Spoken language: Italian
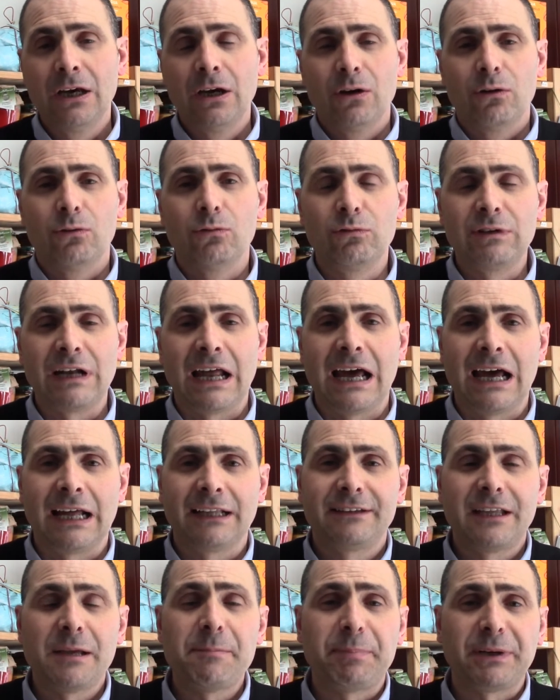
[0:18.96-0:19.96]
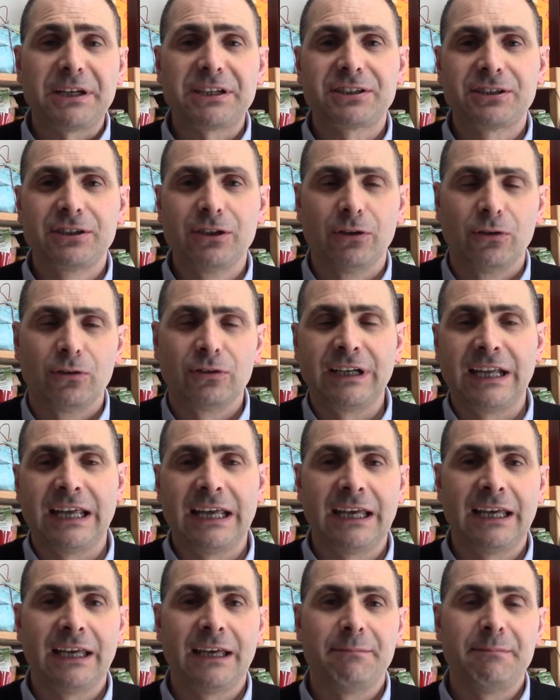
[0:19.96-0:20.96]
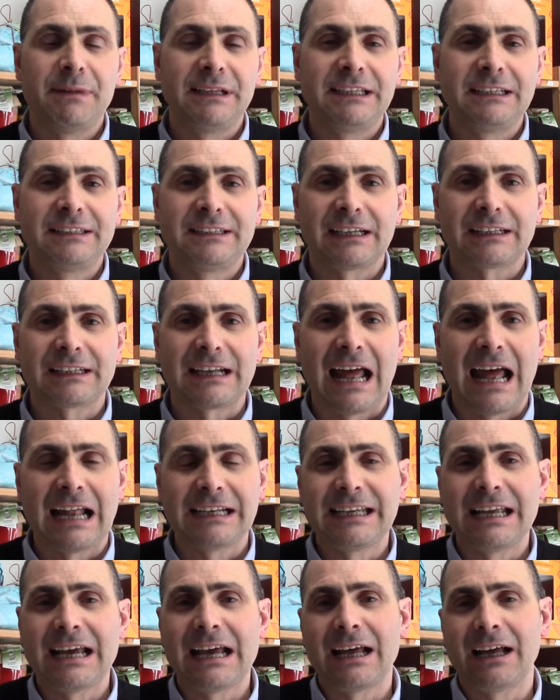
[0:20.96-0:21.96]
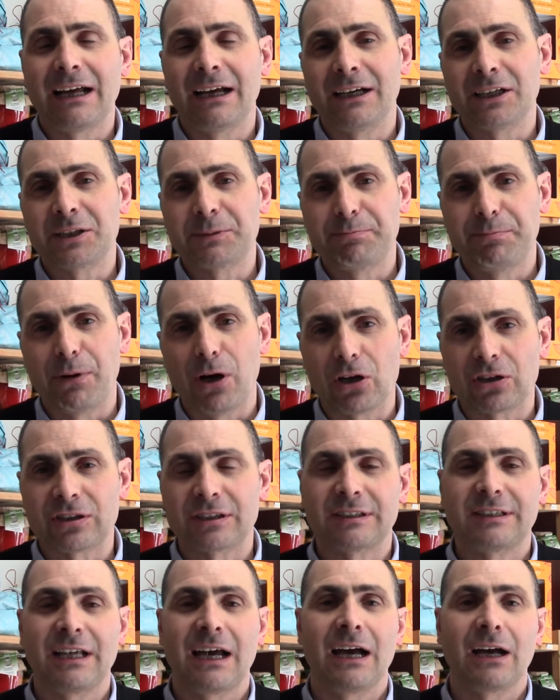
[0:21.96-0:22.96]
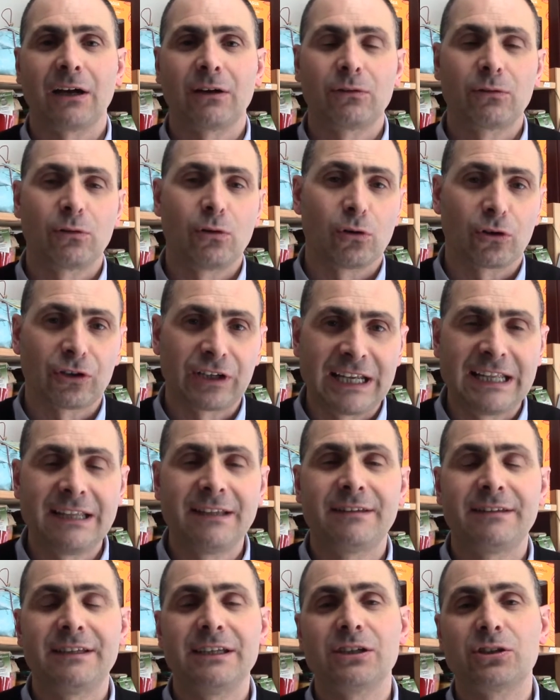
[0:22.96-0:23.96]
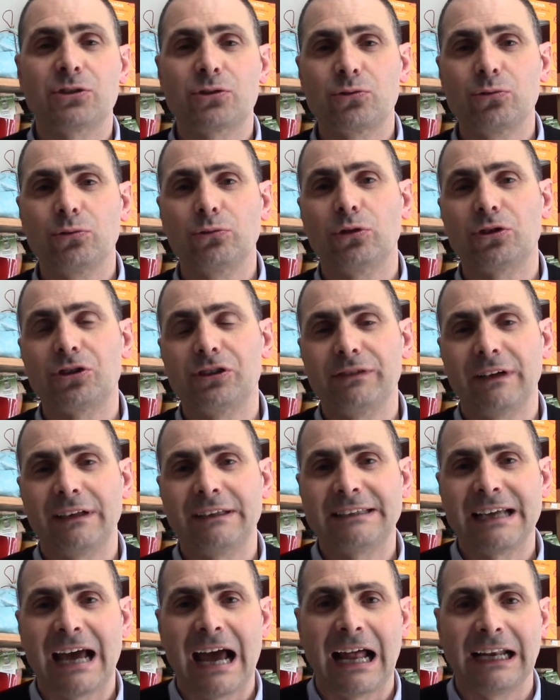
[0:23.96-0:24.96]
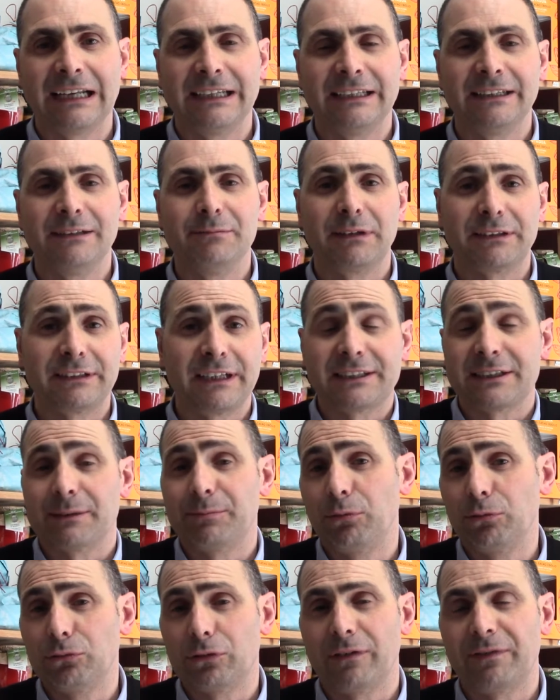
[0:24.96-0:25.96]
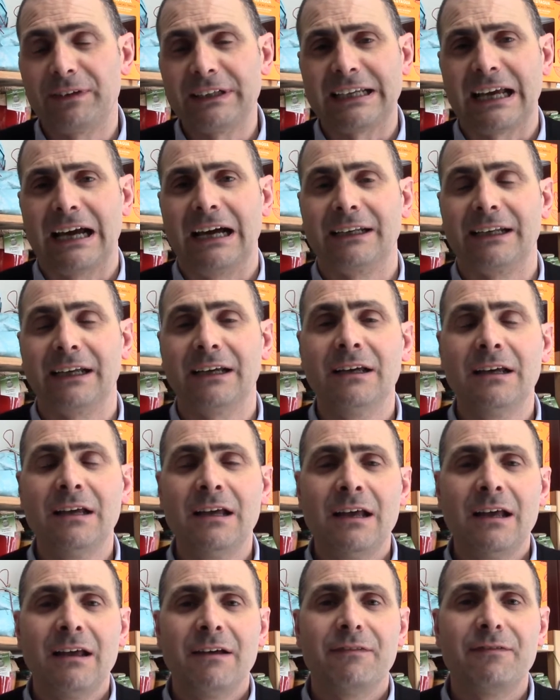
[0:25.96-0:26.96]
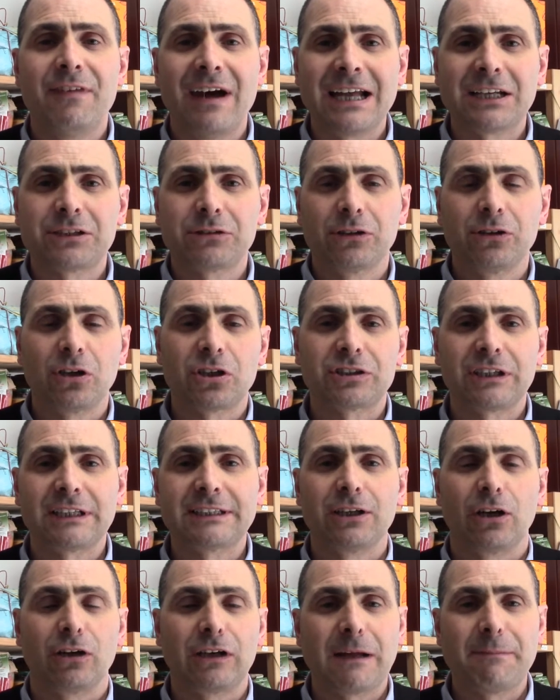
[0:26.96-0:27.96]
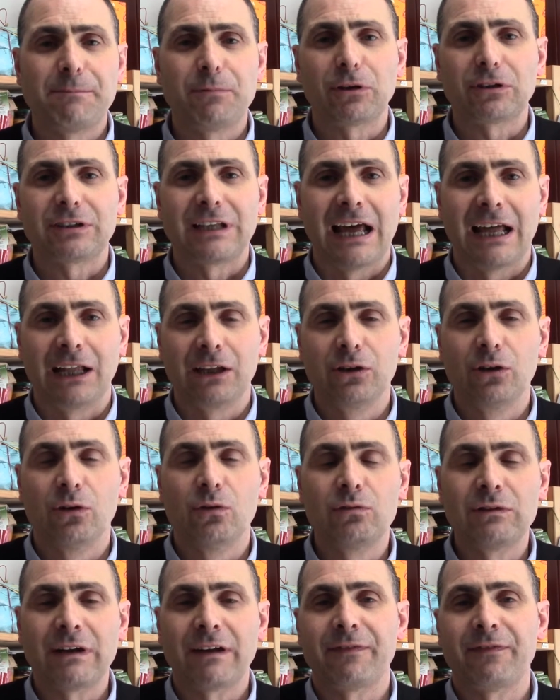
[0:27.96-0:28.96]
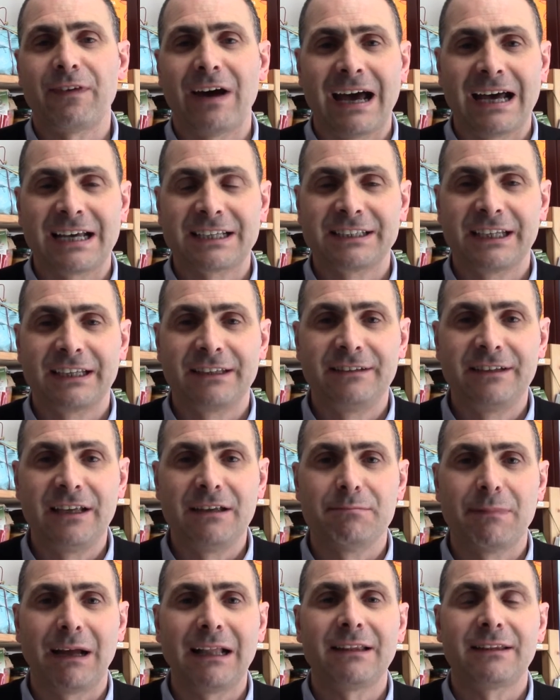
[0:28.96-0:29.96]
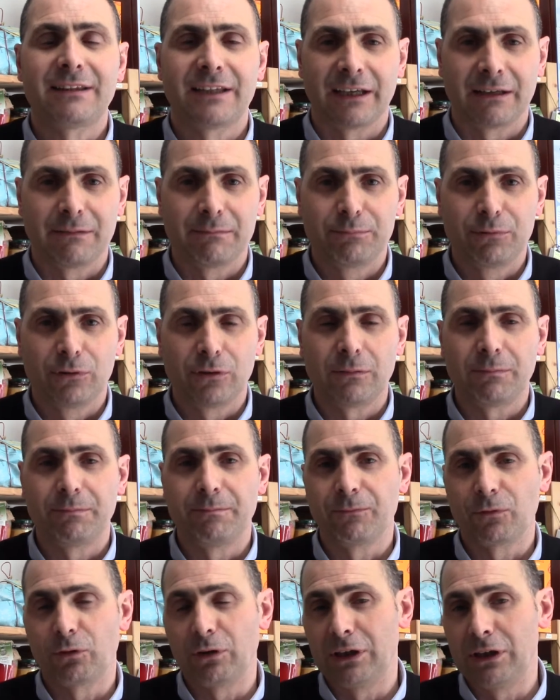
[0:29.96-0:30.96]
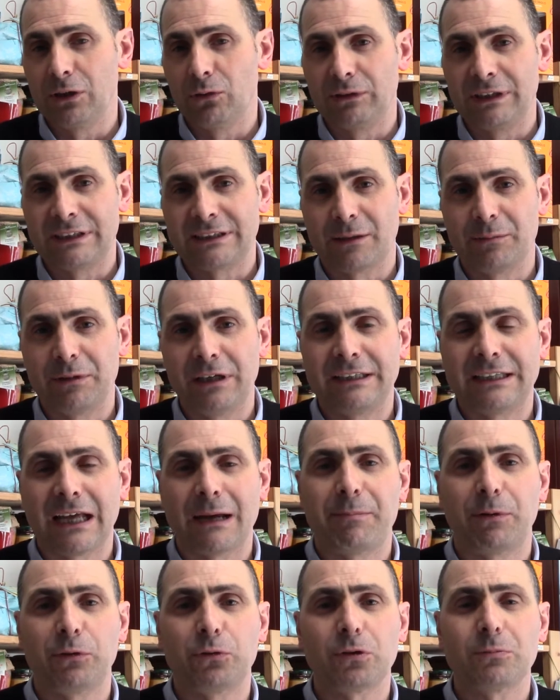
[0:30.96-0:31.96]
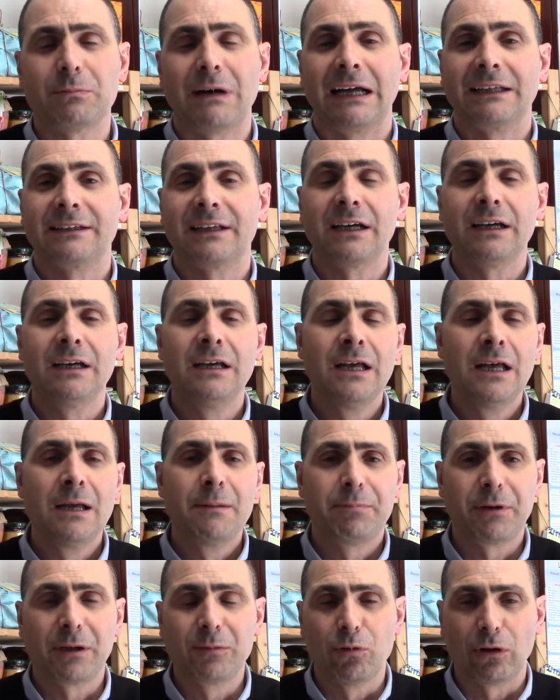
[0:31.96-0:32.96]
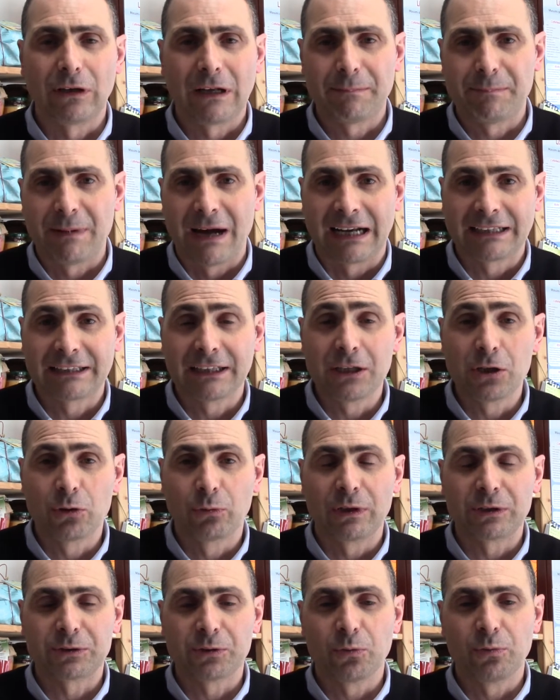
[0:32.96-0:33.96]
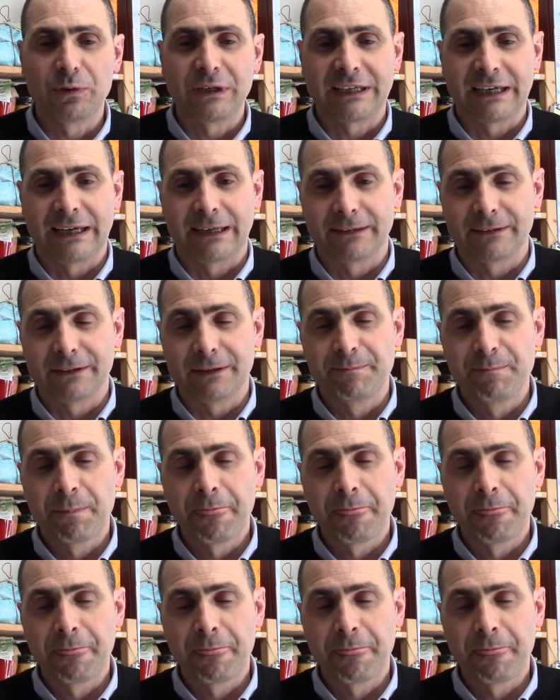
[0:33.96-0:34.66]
Una depressione mediterranea sposta correnti sud-occidentali di matrice appunto africana verso le nostre zone apportando una fase di maltempo, quindi un'instabilità perturbata, per buona parte di questo weekend.